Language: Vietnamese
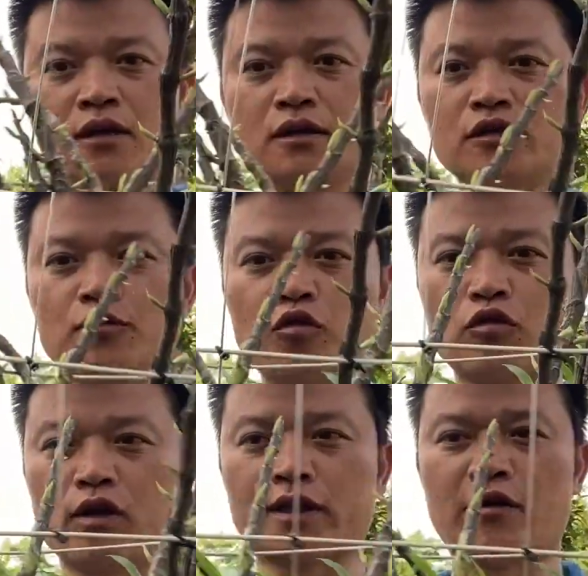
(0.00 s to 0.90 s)
Đơn số 1
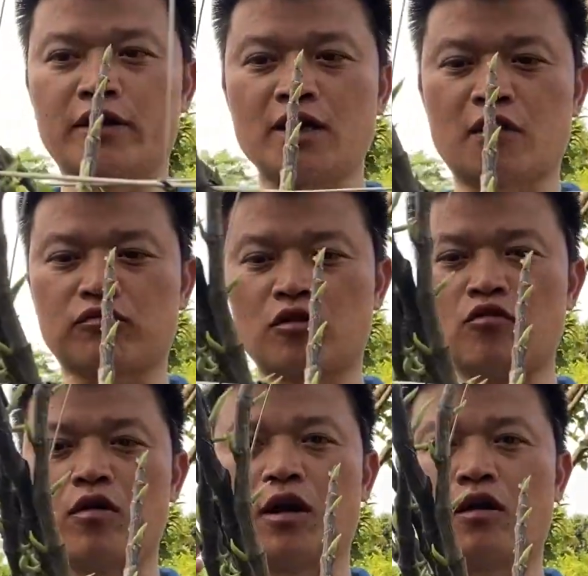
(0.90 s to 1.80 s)
Hoàng Thảo Ý Ngọc Nó
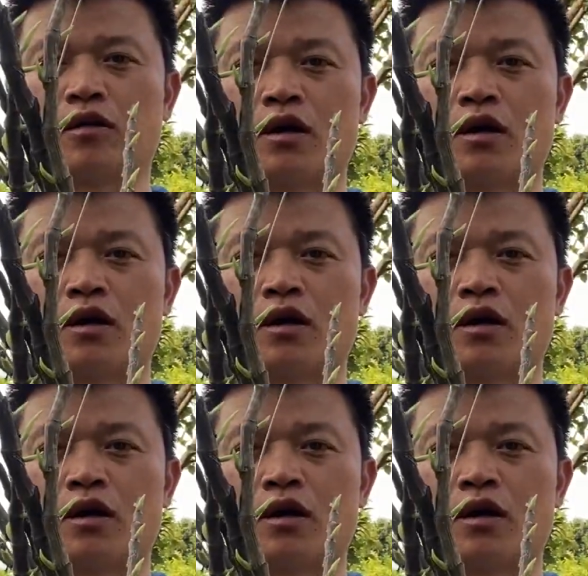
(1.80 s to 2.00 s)
khoảng